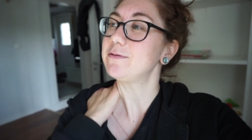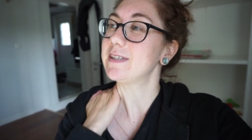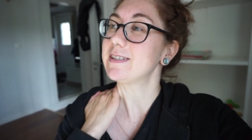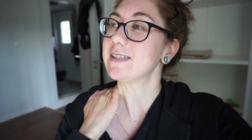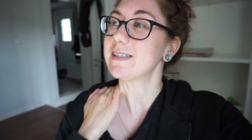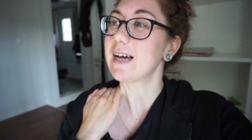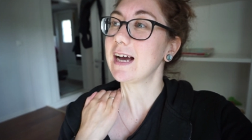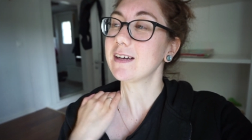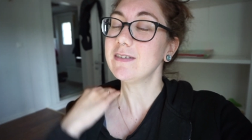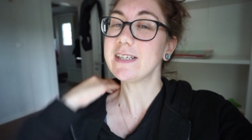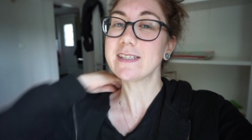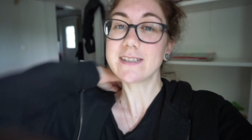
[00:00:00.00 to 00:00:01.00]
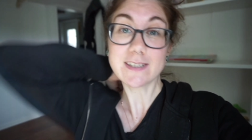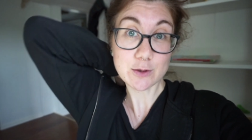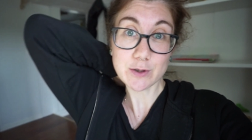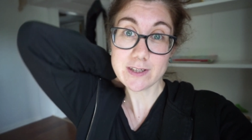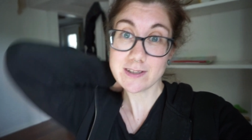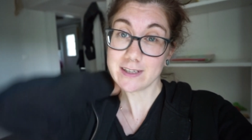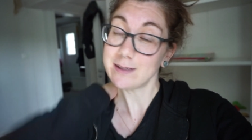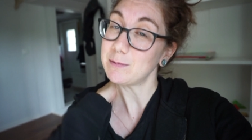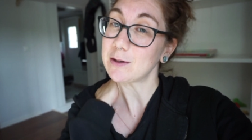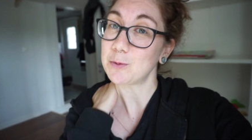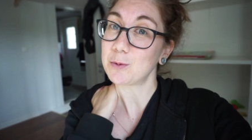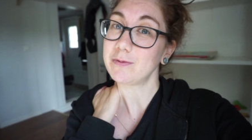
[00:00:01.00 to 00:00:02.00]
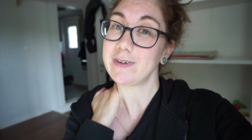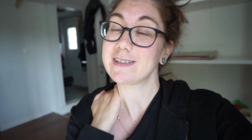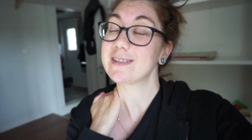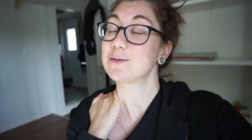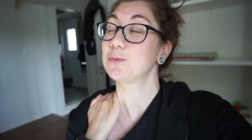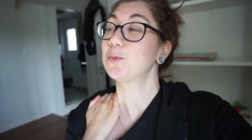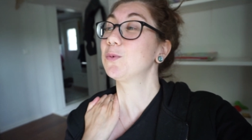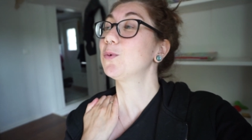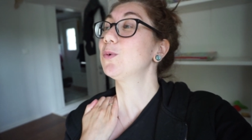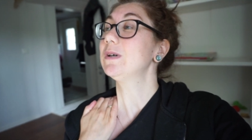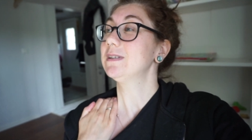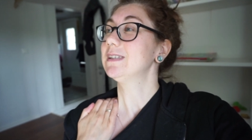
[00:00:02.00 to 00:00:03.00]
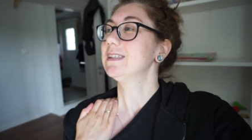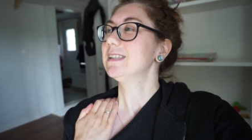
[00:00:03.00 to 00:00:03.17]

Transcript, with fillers: 14 Tage will ich das jetzt durchziehen. Mal gucken, wie das so